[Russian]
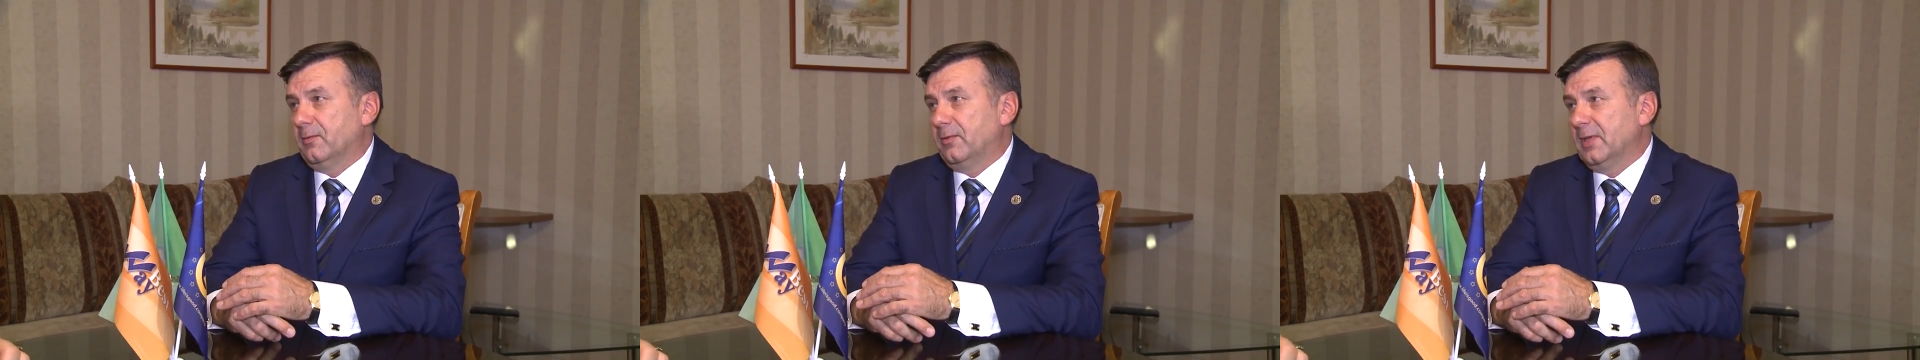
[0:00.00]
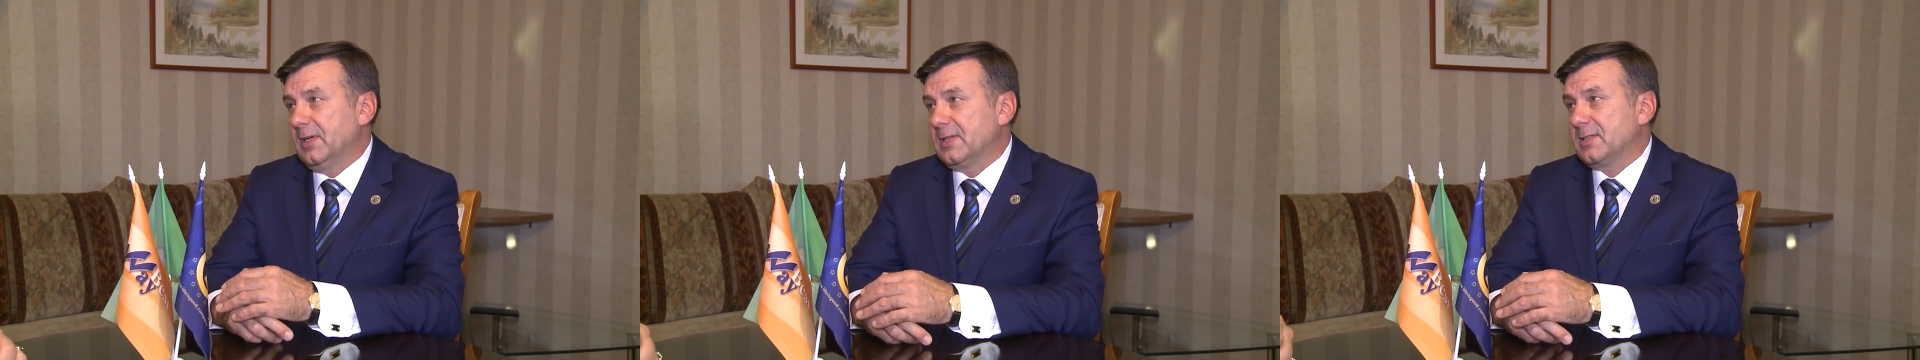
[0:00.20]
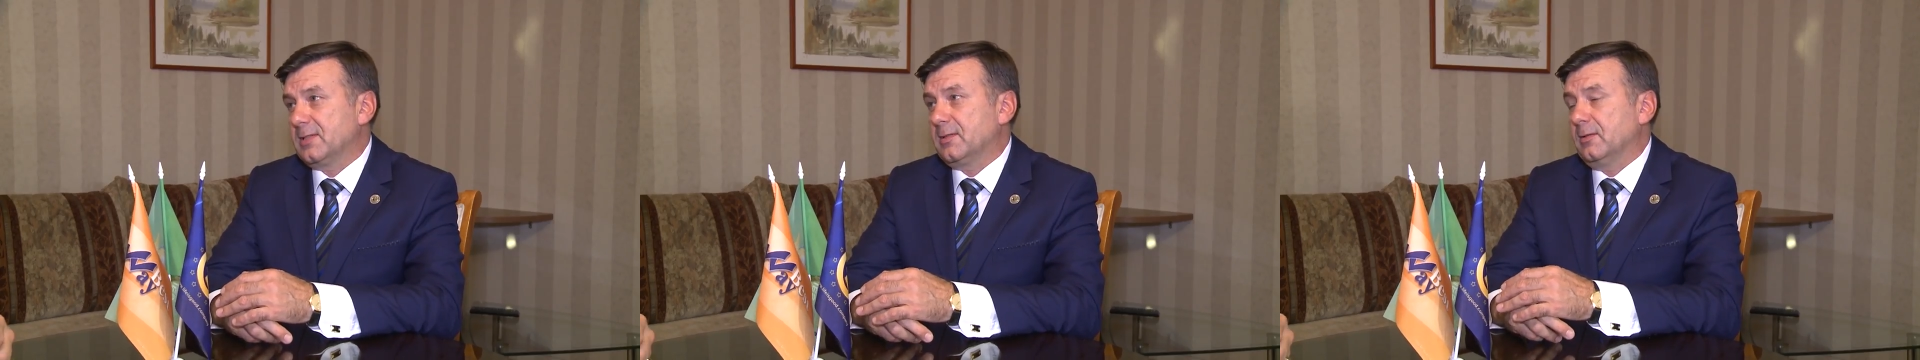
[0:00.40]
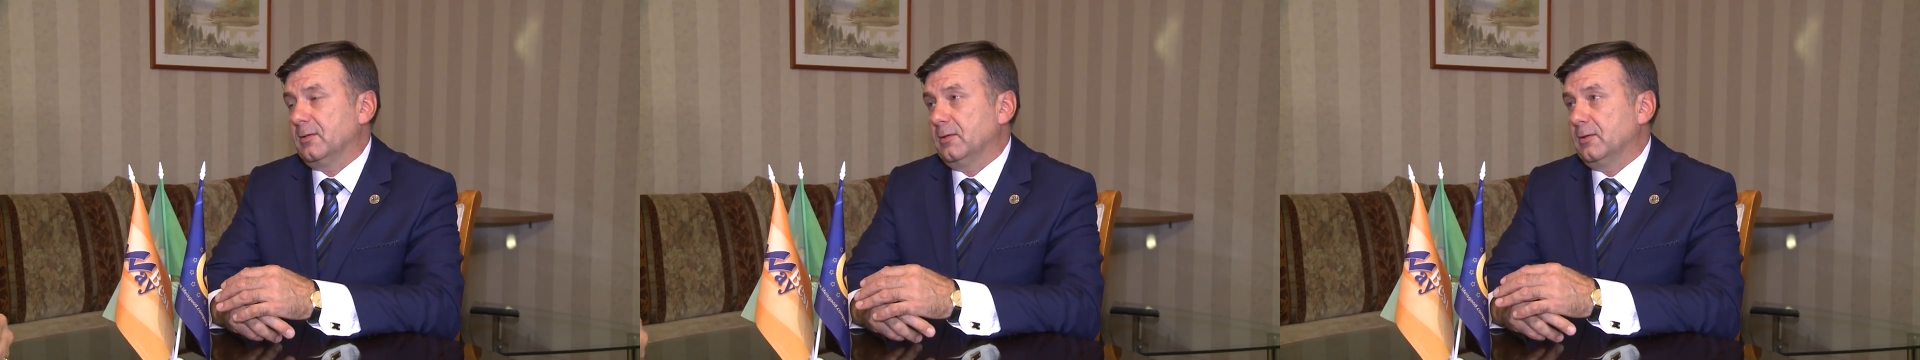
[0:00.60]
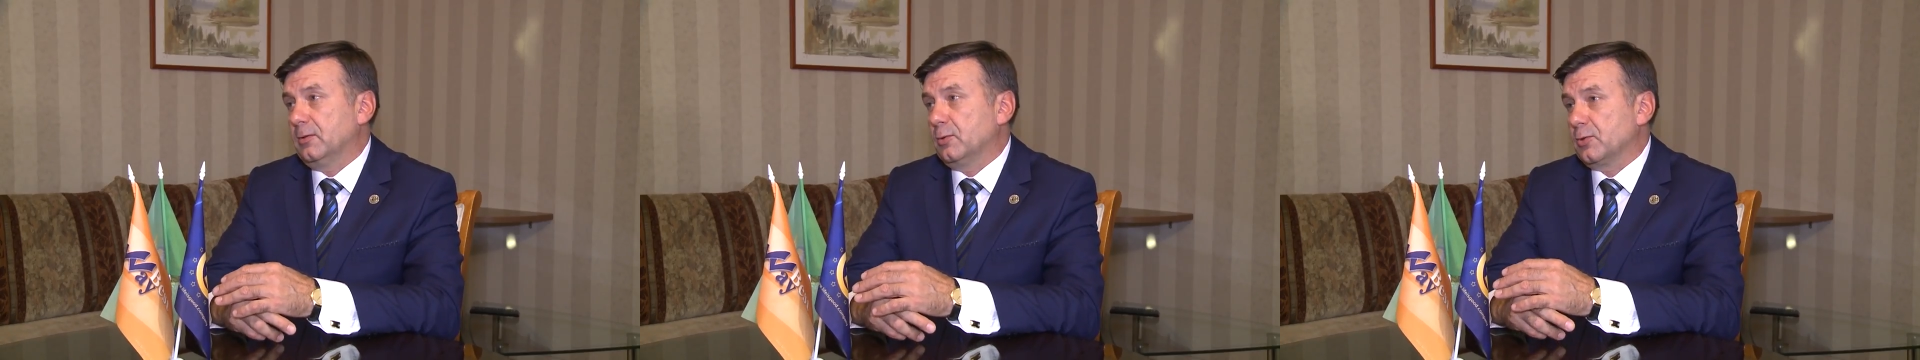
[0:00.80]
в нас
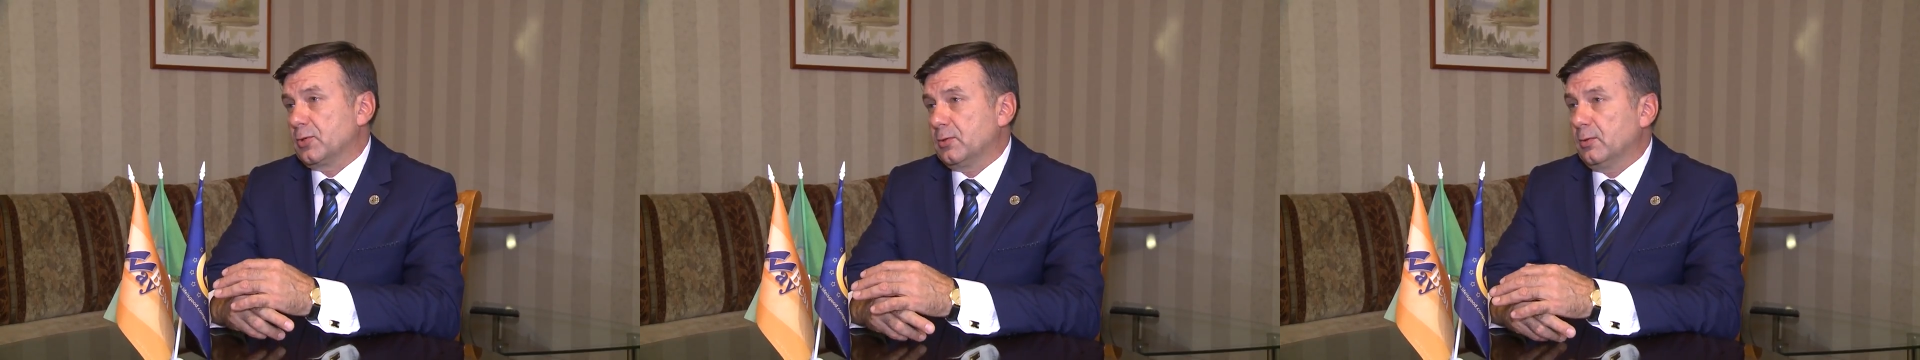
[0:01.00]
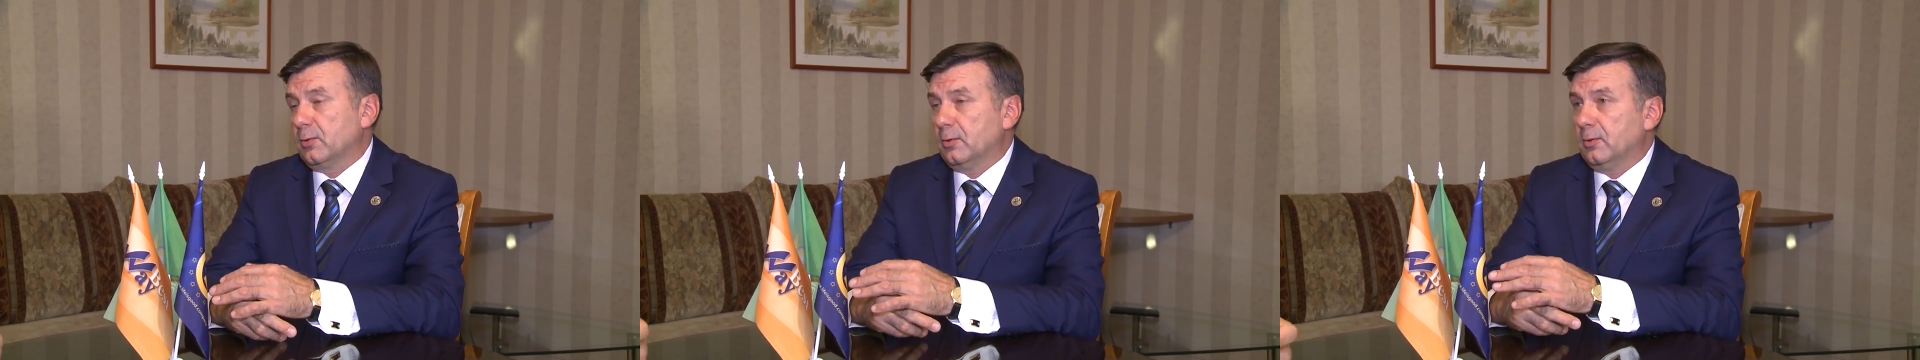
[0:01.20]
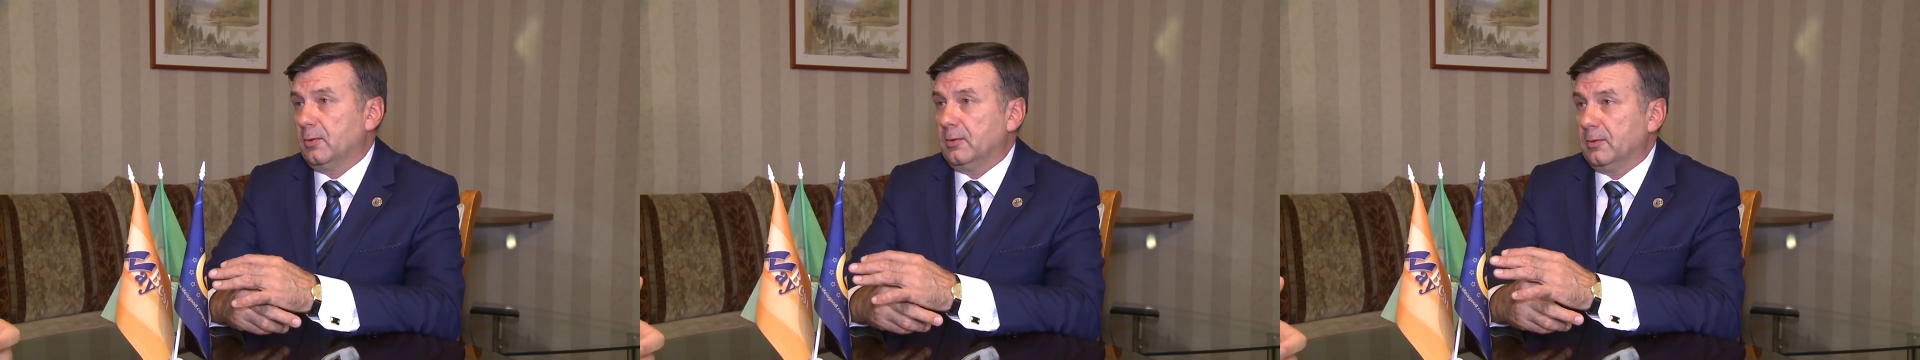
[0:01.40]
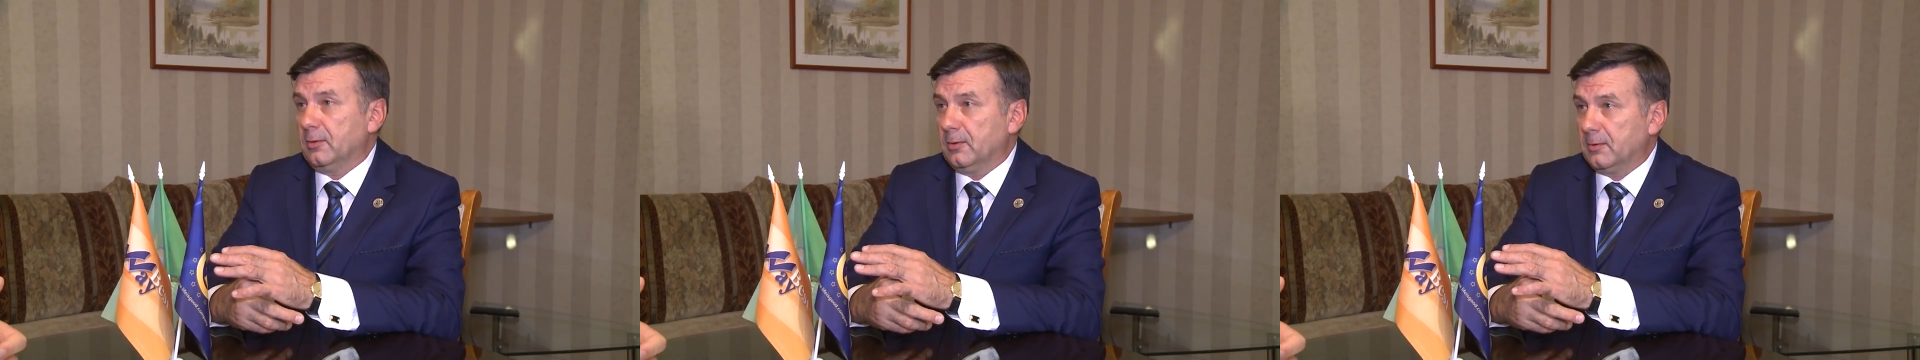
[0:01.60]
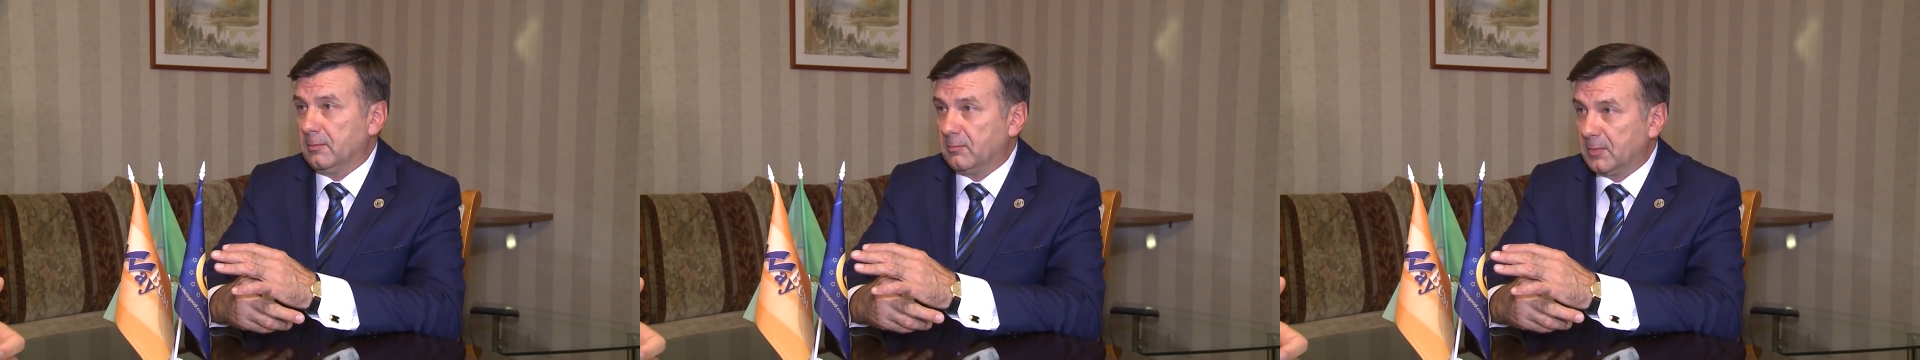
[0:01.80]
э, то, что
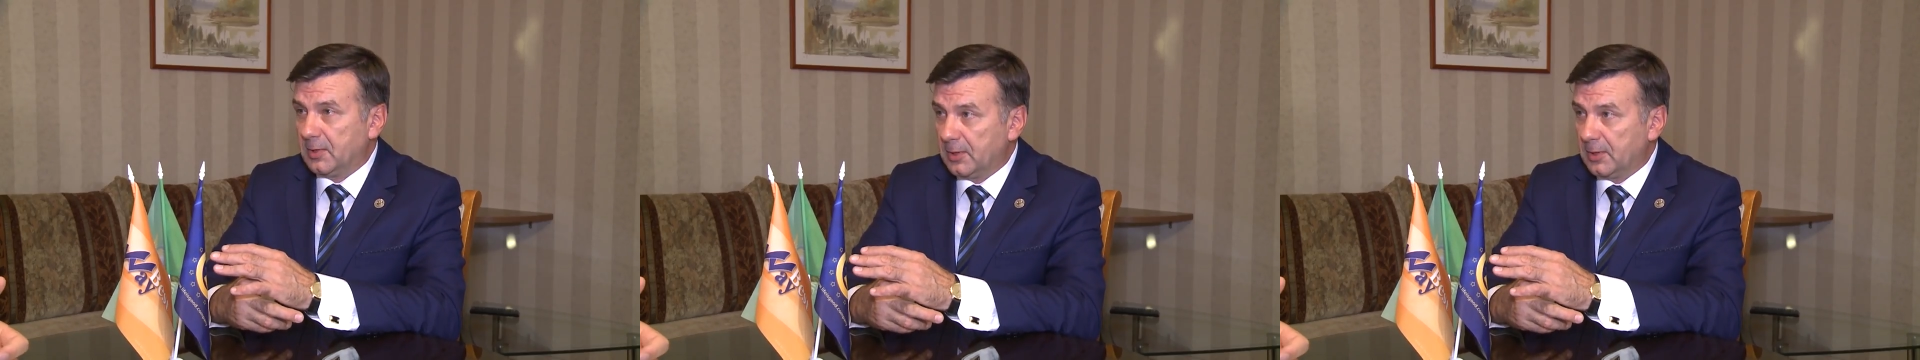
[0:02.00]
э,